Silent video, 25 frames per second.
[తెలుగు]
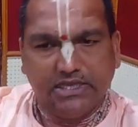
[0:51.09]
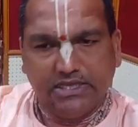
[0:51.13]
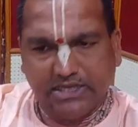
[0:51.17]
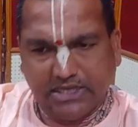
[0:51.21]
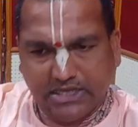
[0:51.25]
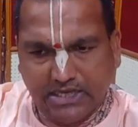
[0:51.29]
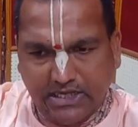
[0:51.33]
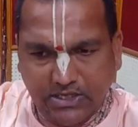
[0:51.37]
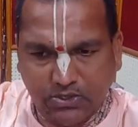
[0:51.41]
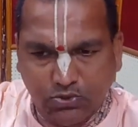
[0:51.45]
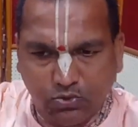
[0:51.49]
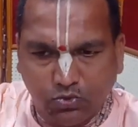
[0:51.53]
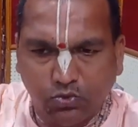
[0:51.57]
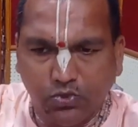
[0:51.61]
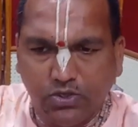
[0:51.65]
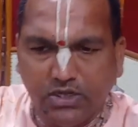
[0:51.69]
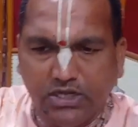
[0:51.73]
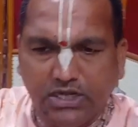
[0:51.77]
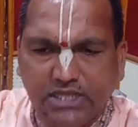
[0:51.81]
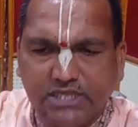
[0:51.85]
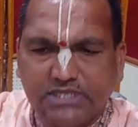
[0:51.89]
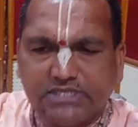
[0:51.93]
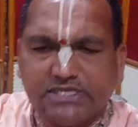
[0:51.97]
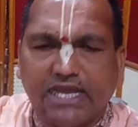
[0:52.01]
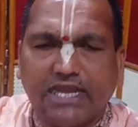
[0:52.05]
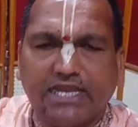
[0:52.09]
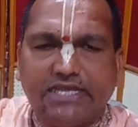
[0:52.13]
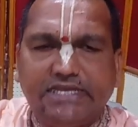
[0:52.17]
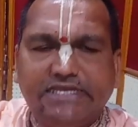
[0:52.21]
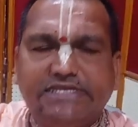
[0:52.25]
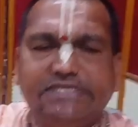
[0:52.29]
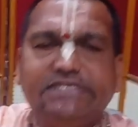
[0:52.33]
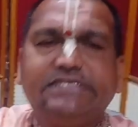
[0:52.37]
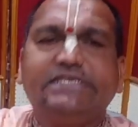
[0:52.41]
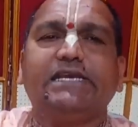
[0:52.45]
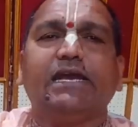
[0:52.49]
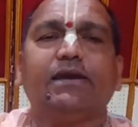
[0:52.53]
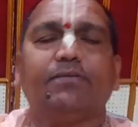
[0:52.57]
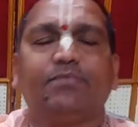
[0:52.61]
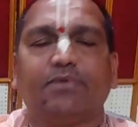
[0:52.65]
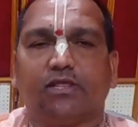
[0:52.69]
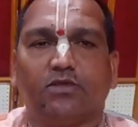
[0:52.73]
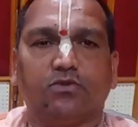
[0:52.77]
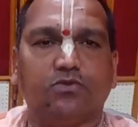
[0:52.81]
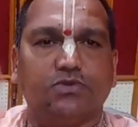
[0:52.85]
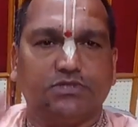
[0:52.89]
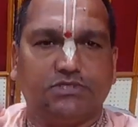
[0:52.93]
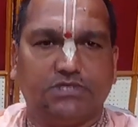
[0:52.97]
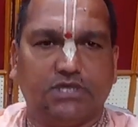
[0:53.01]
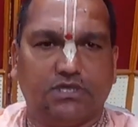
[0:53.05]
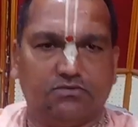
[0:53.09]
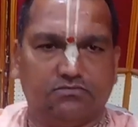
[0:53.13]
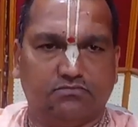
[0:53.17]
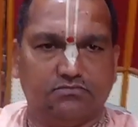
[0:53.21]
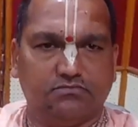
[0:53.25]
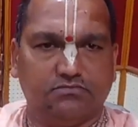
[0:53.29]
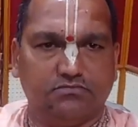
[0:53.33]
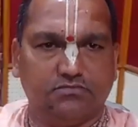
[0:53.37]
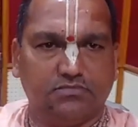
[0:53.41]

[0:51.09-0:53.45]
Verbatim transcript: ఇక్కడ గుడిని చాలా ఈజీగా బదిగొడిశారు